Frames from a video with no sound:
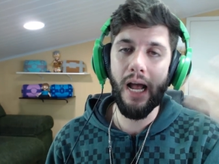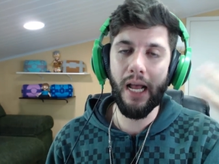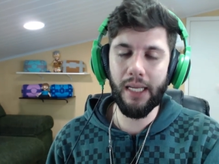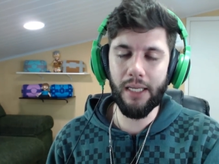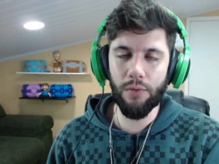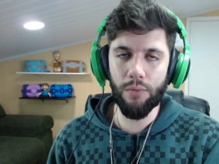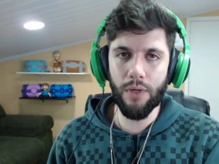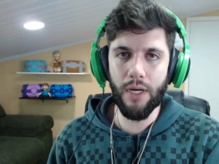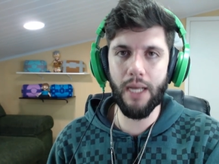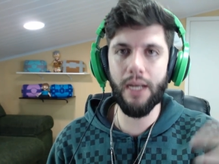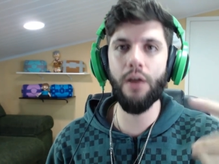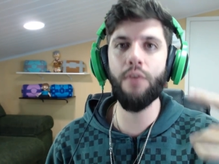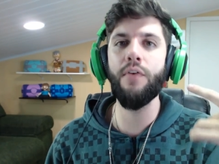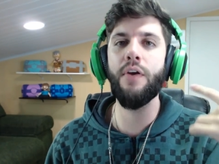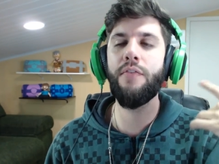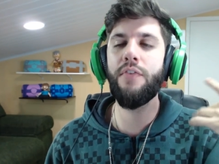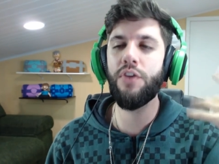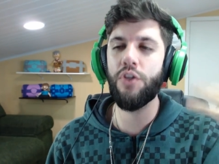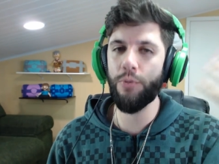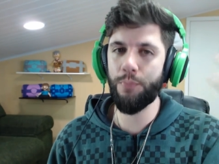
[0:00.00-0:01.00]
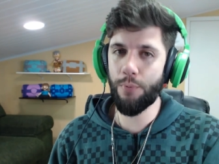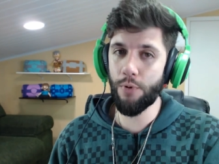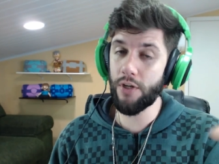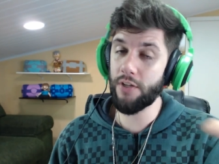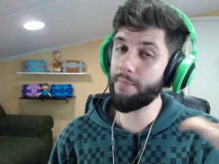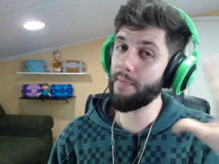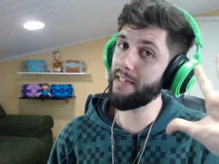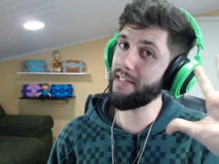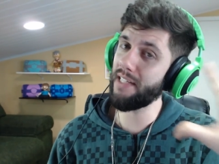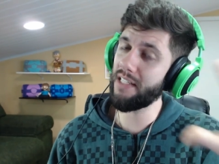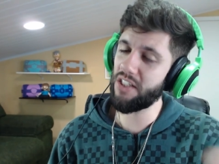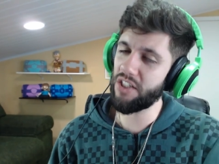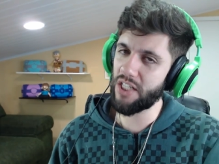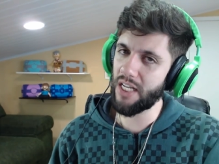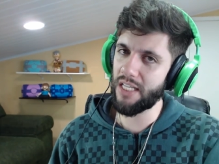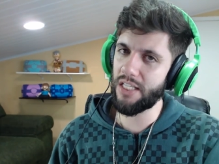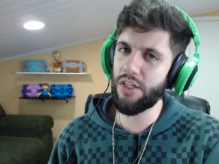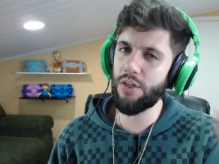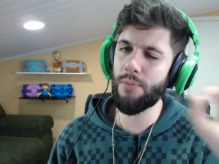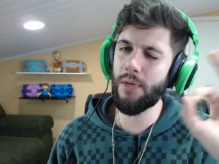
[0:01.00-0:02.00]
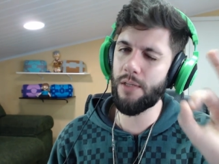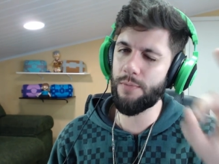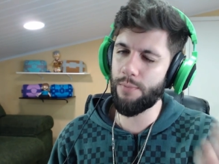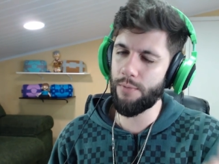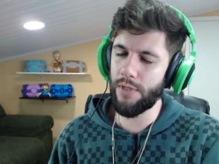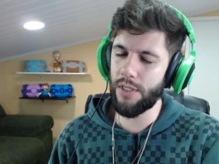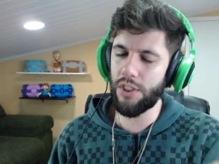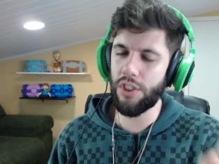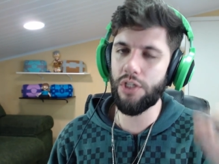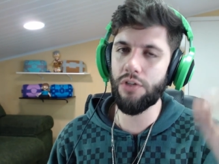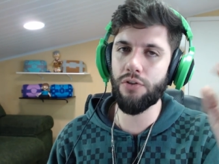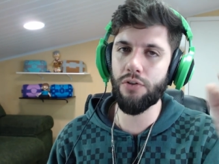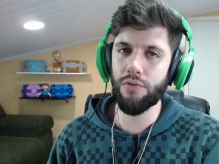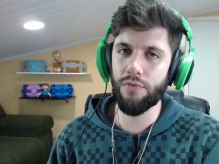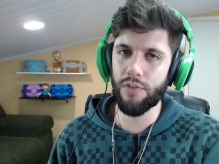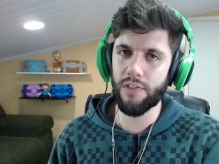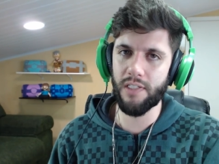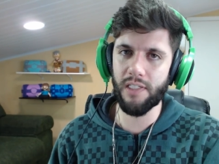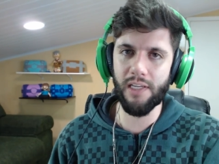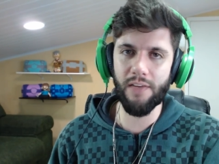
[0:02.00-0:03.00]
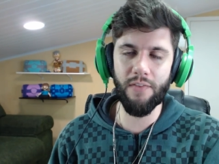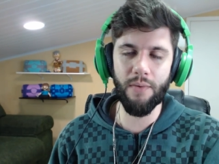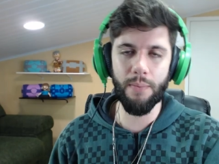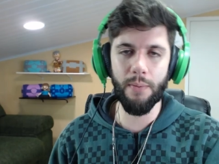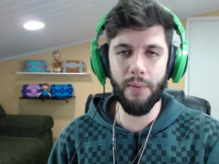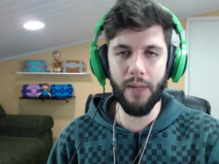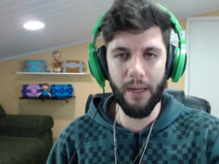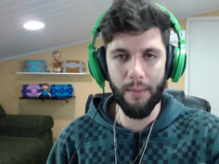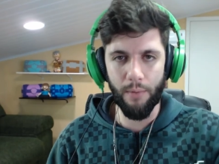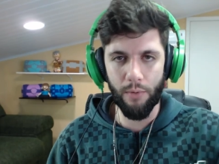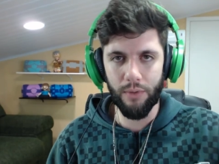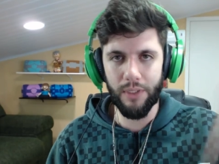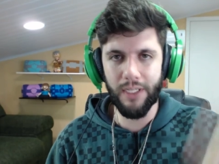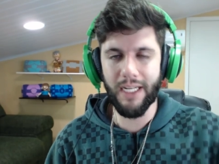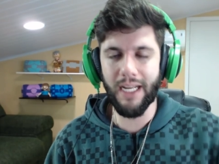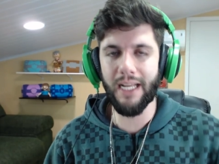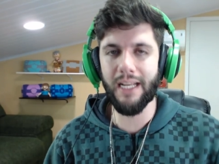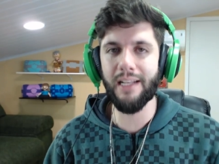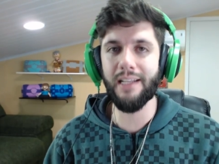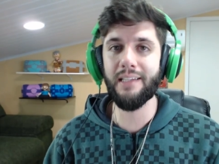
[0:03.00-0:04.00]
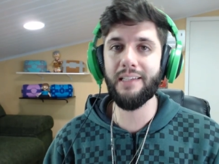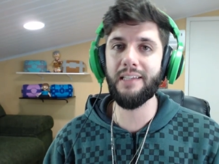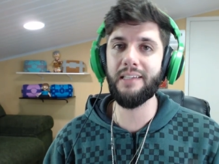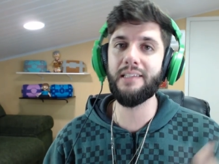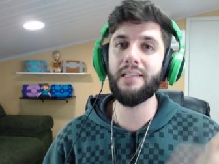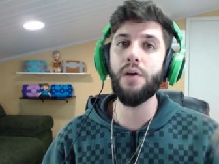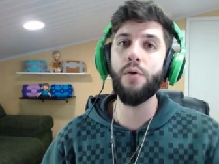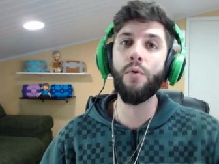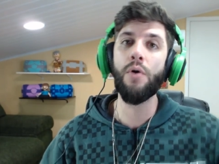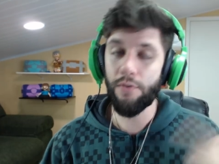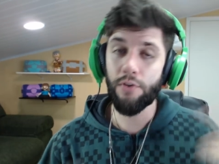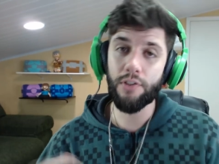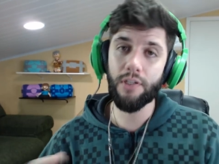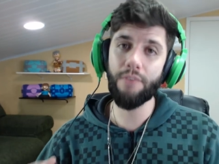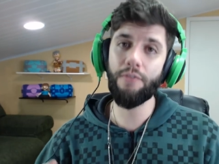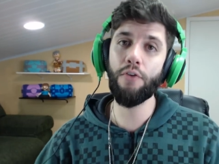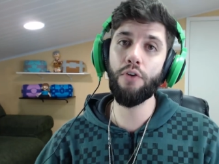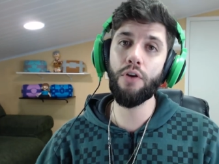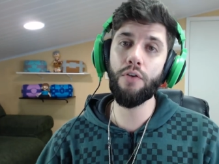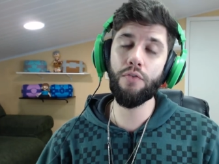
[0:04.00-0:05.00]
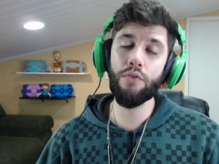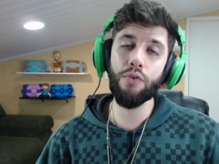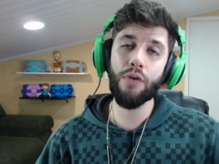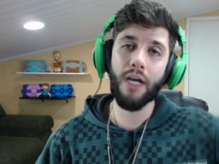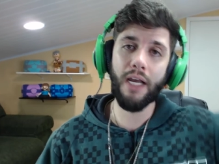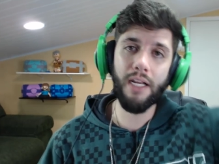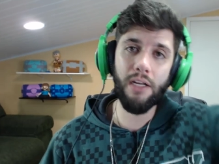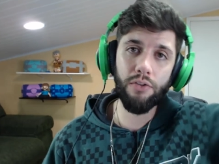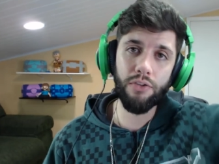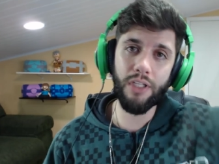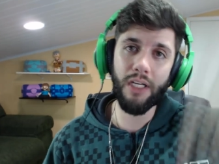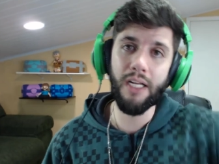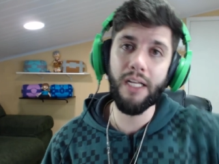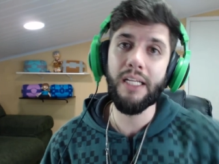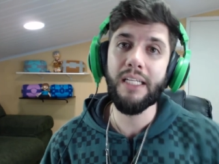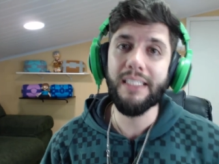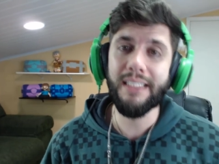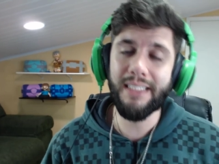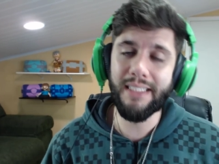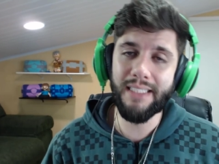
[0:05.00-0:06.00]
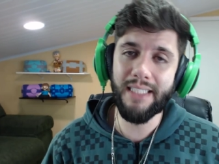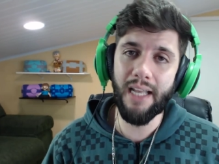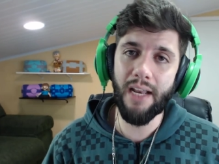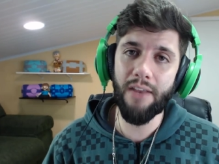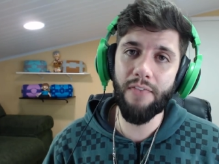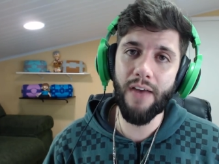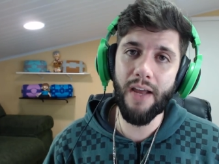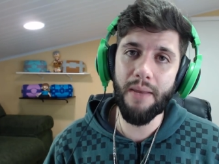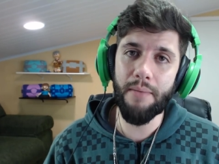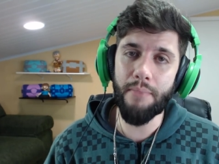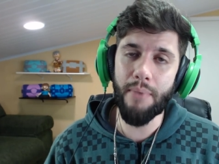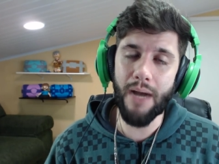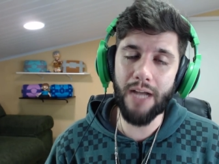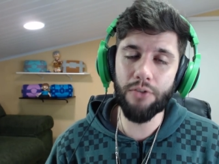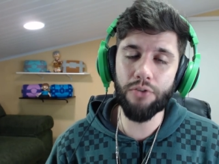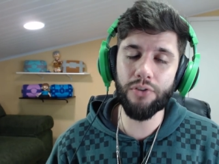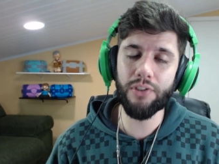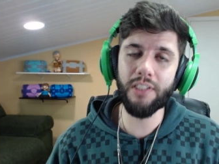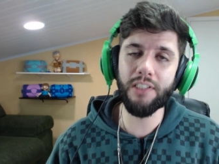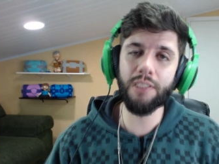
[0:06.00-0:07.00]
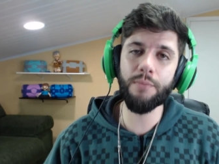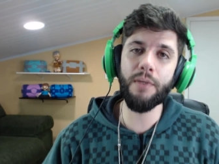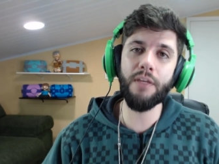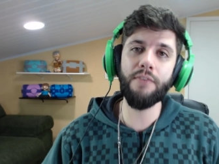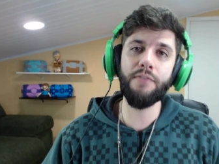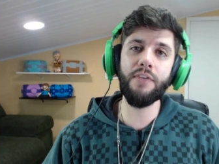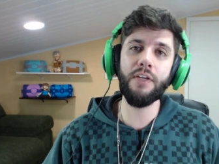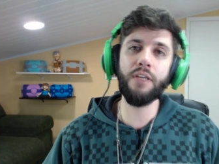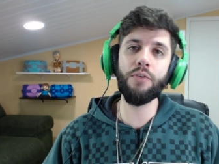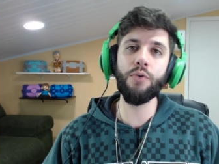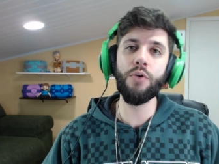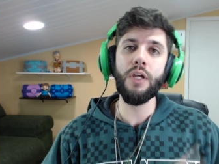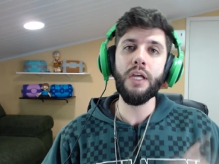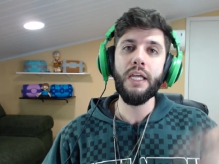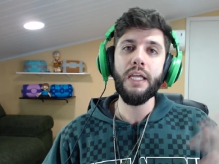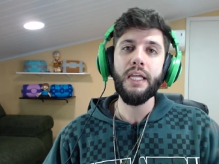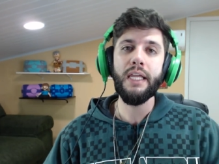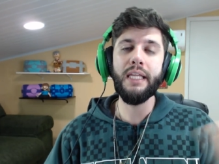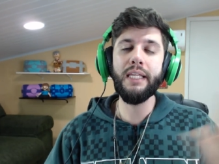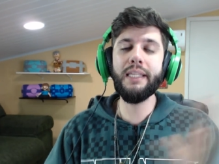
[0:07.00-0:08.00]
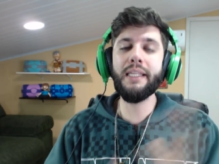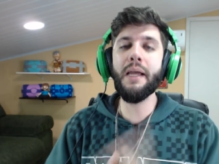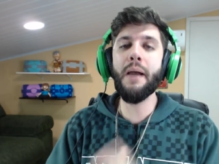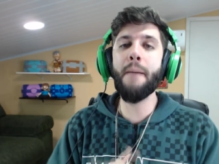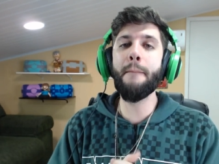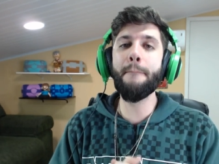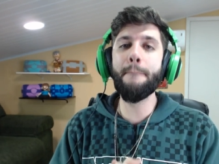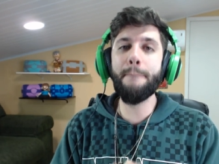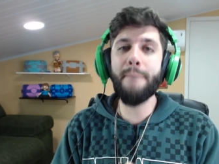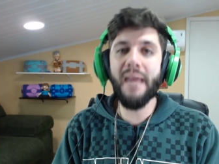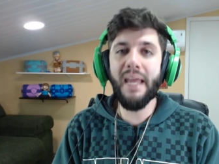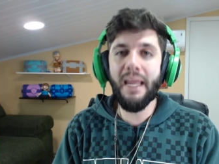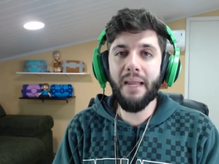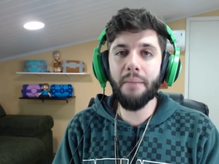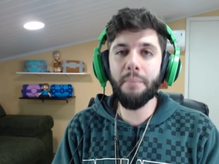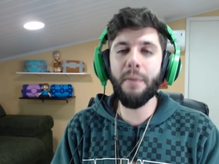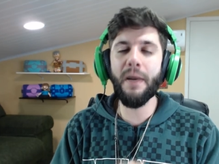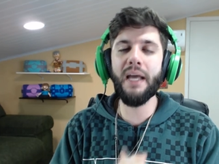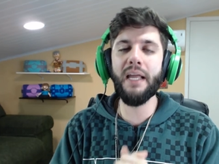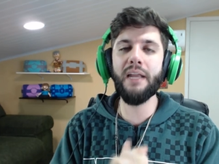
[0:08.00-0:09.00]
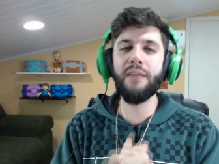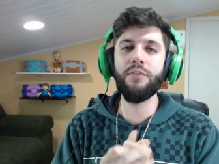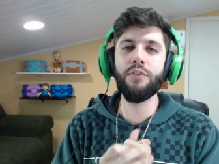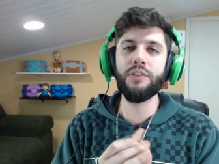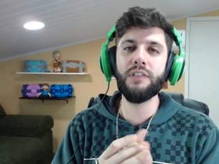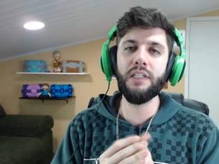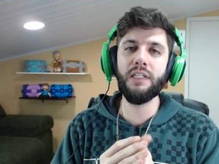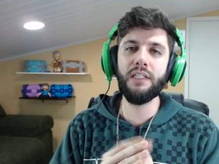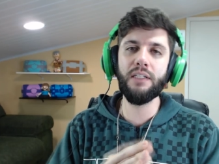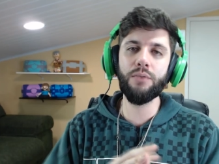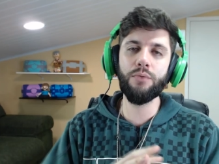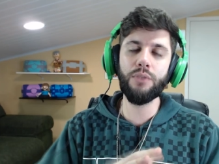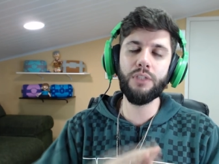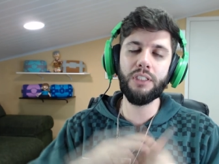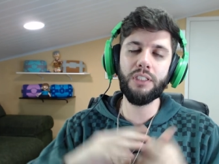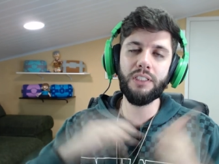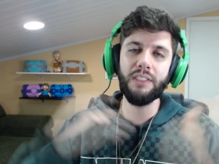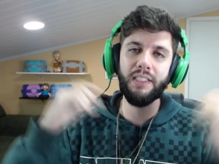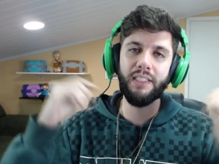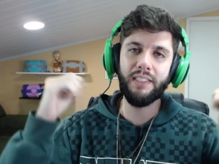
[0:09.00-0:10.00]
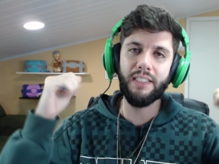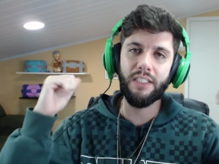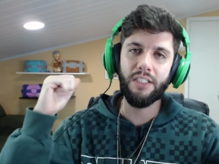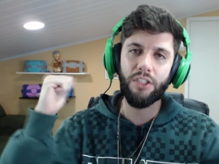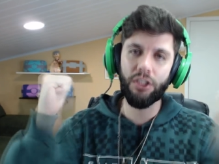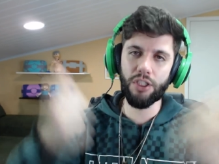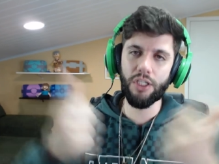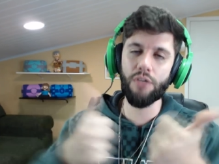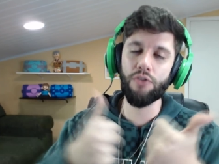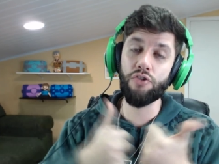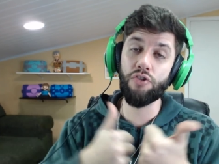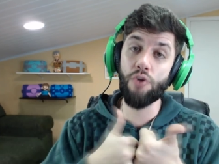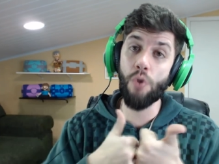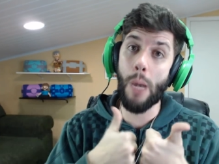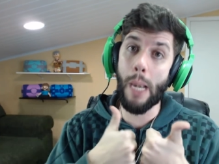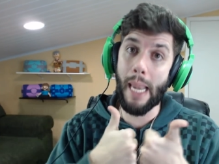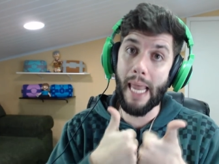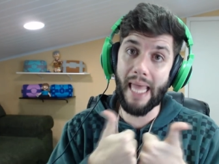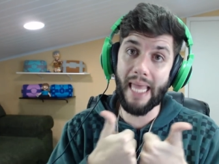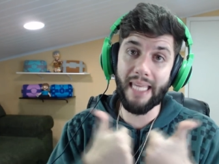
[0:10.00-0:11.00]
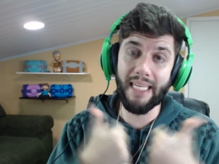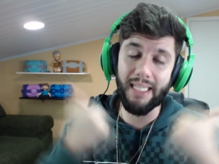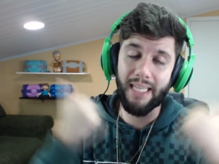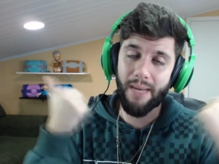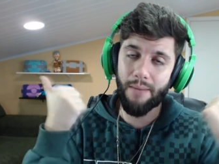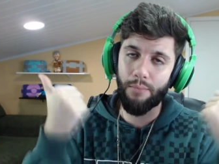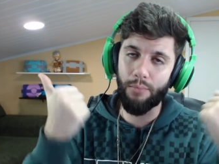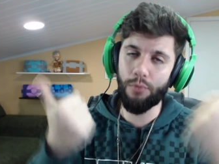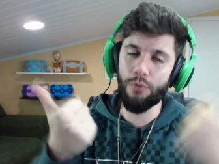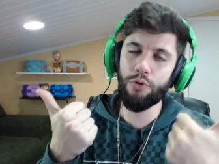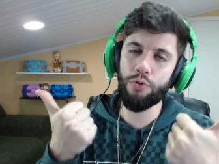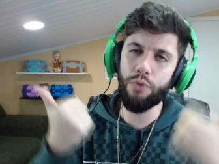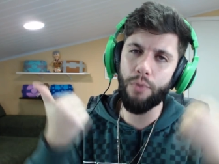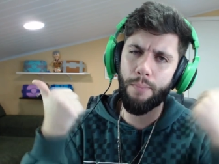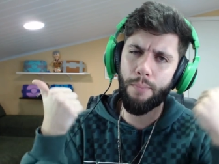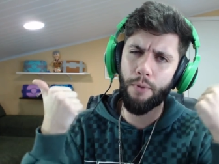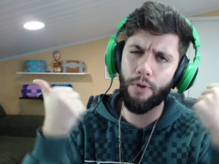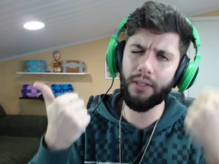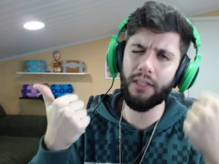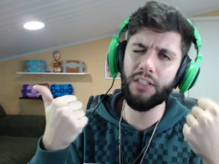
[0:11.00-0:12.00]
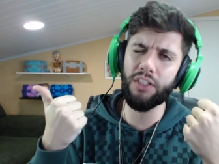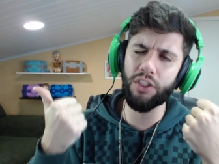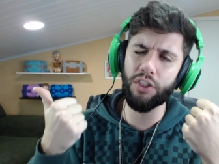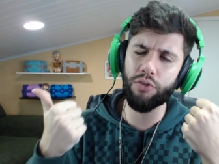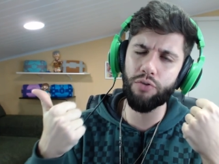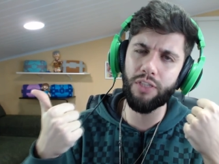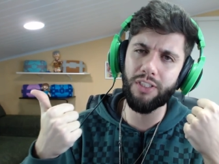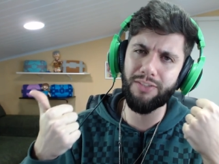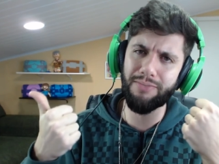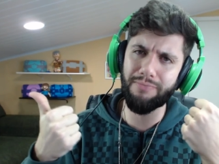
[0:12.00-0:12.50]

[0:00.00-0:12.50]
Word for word: Aqui no canal vai vir depois, mais editadinho, mais bonitinho, então se você quer ver em primeira mão, o link aí na descrição. Se você for novo no canal, já se inscreva aí embaixo, seja bem-vindo. E também para você não esquecer de deixar o seu like, que é muito importante, ajuda